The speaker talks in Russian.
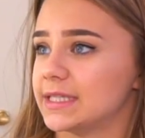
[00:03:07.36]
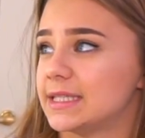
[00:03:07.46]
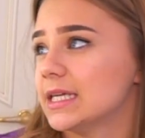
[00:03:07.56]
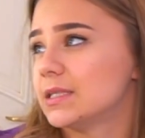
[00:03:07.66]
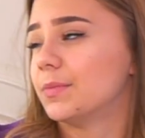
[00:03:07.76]
А
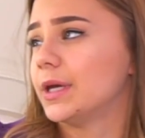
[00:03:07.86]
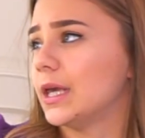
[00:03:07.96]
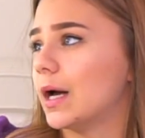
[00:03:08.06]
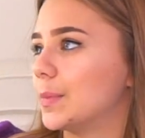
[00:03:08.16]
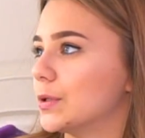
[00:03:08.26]
здесь
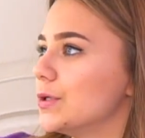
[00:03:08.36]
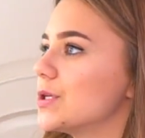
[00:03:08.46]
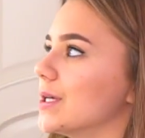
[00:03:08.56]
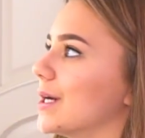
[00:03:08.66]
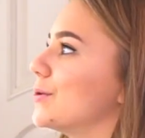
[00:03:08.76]
мои
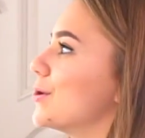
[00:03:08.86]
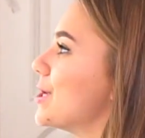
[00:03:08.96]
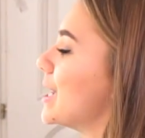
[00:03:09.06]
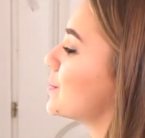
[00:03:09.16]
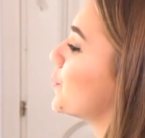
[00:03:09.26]
ободочки,
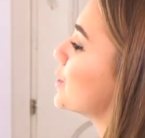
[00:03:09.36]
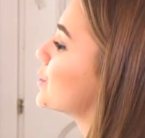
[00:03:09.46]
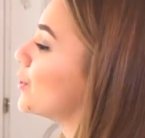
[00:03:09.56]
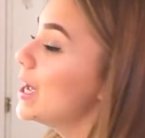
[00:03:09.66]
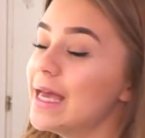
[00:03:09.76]
которые я
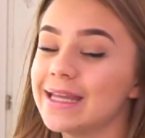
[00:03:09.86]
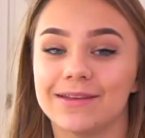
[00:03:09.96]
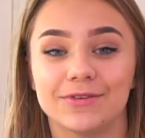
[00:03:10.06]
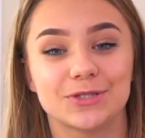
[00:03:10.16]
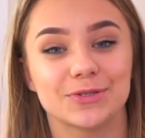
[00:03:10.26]
использую
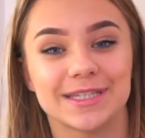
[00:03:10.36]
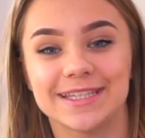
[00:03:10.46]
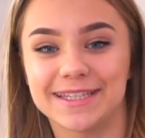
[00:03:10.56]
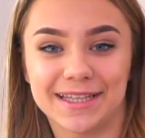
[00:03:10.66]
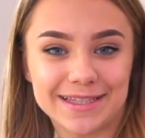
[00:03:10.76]
для видео 10